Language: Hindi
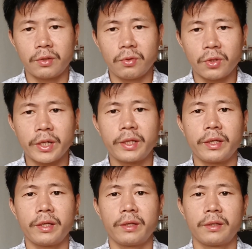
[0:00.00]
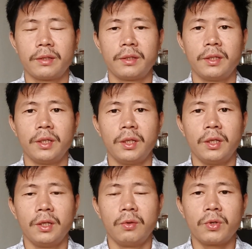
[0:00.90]
एक औरत है
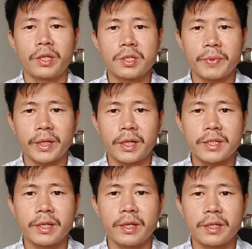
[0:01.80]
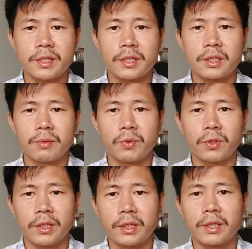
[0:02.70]
वो किस प्रकार से ए टीम
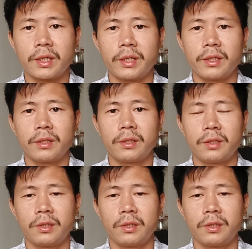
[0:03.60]
को लीड कर रहा है